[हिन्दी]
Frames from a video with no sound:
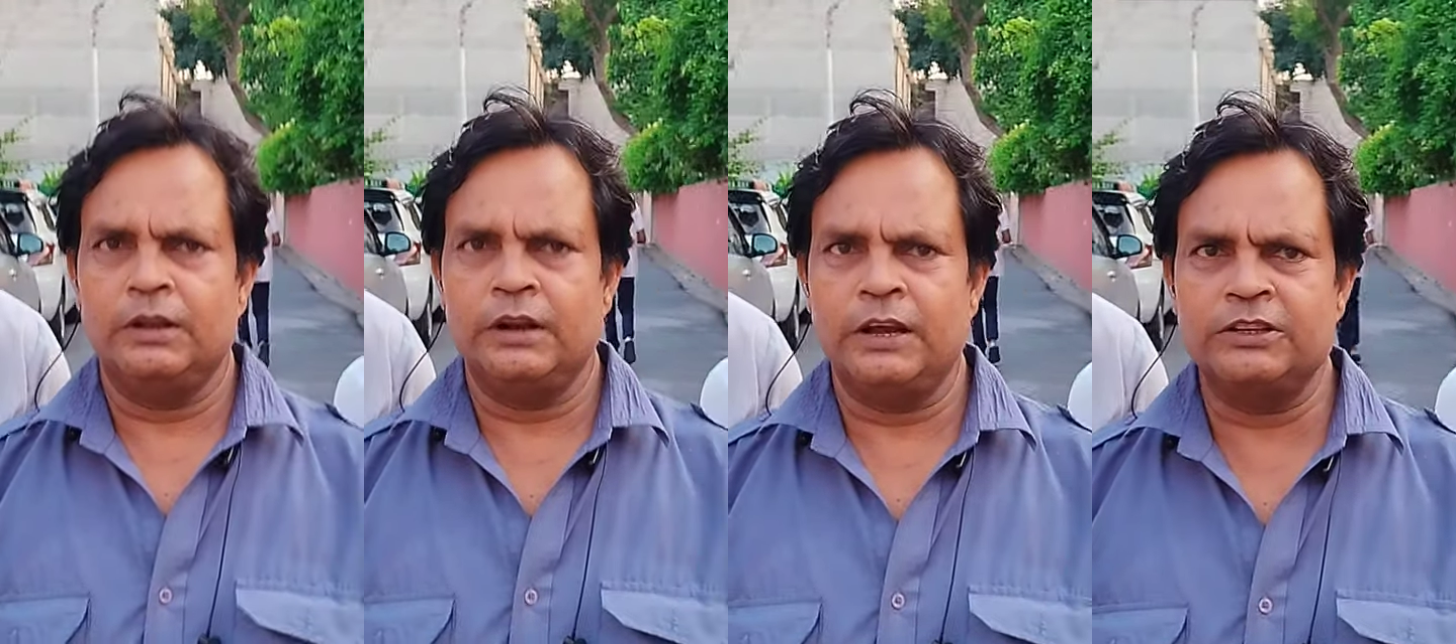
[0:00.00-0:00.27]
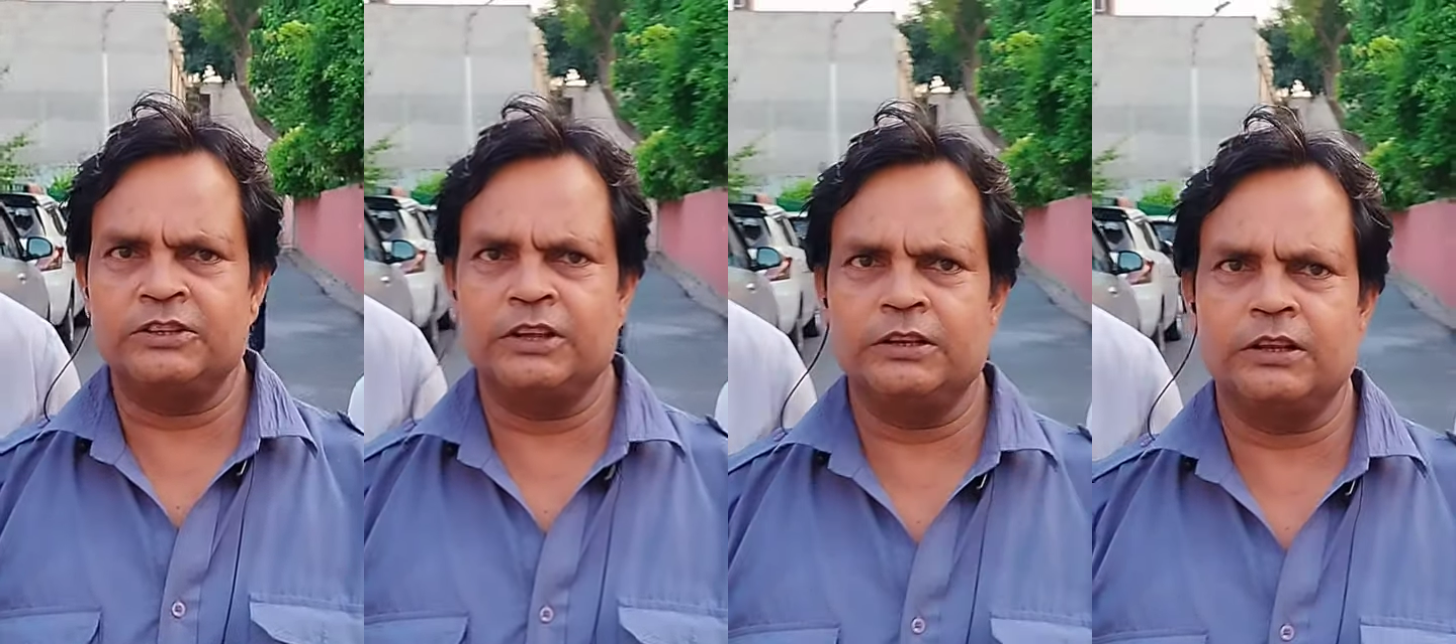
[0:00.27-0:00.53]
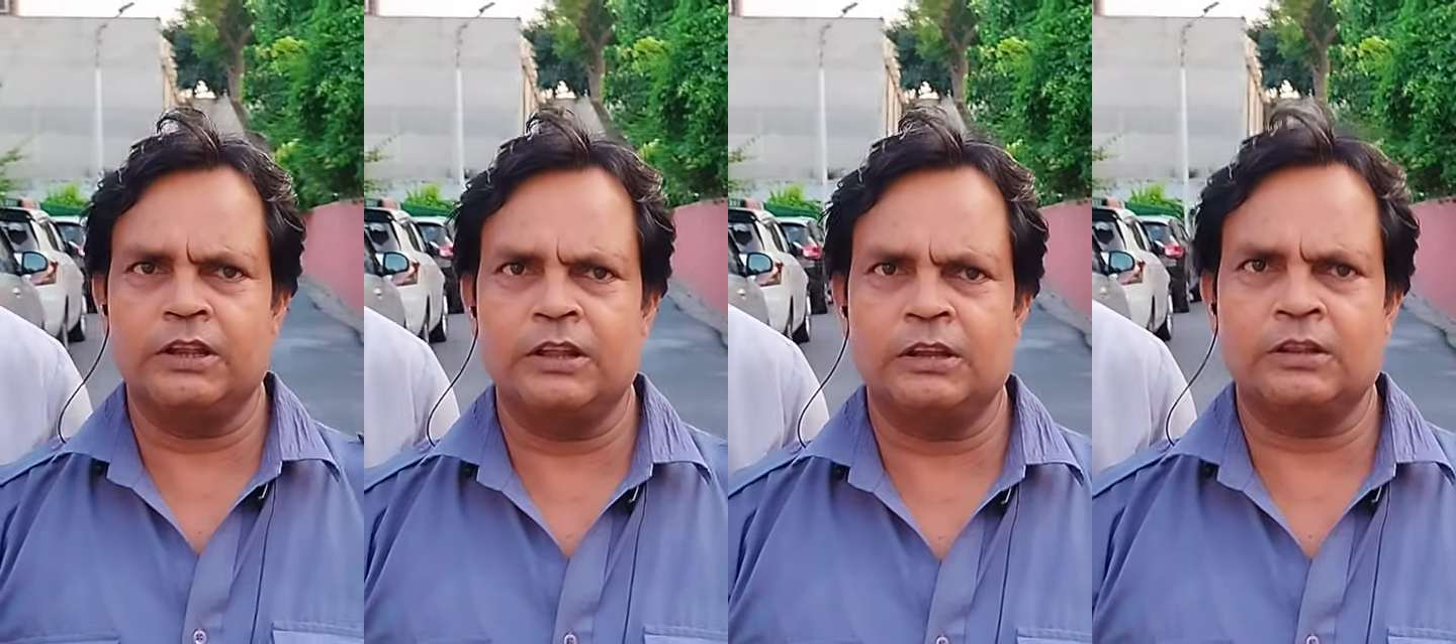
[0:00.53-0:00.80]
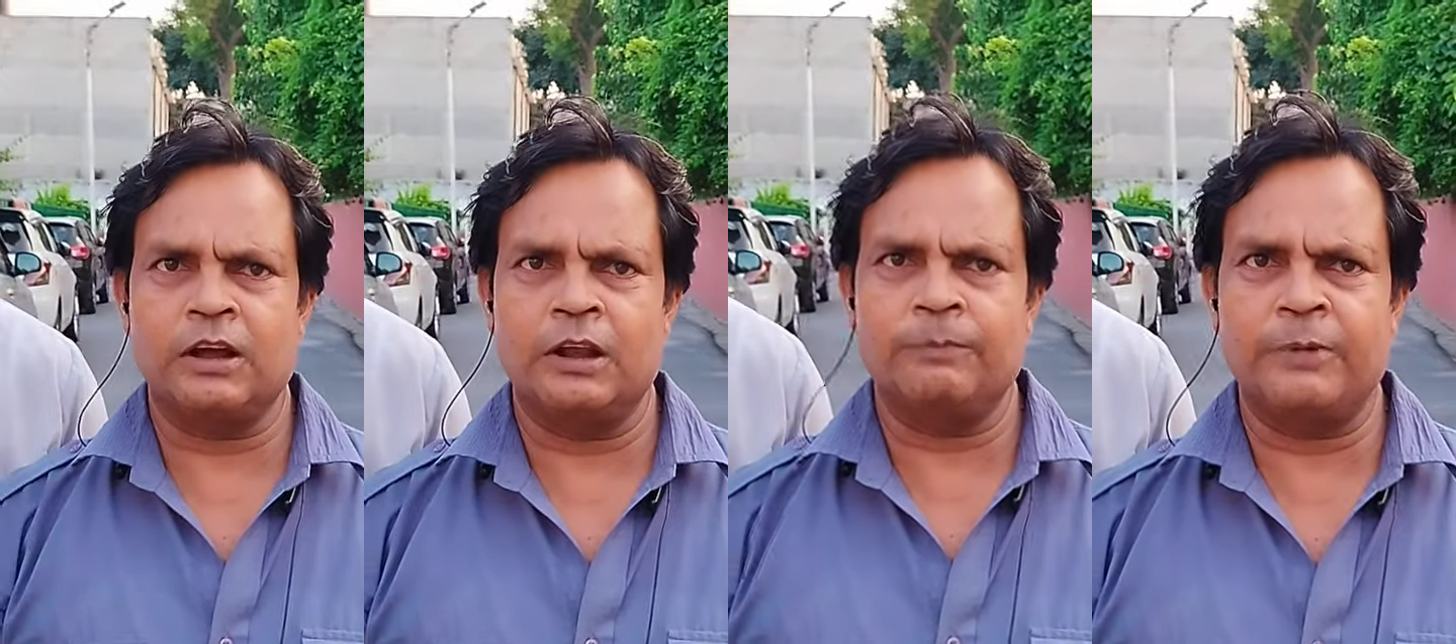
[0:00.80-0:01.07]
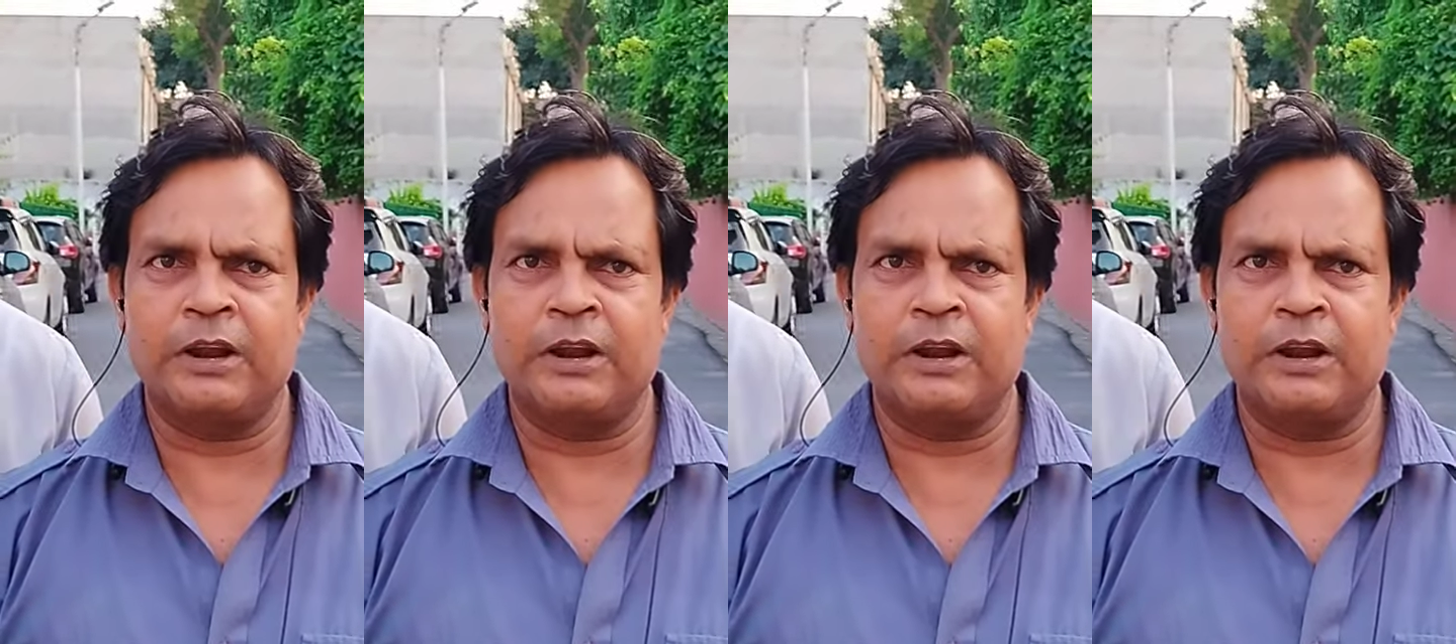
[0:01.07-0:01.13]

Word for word: राष्ट्रीय अधिकार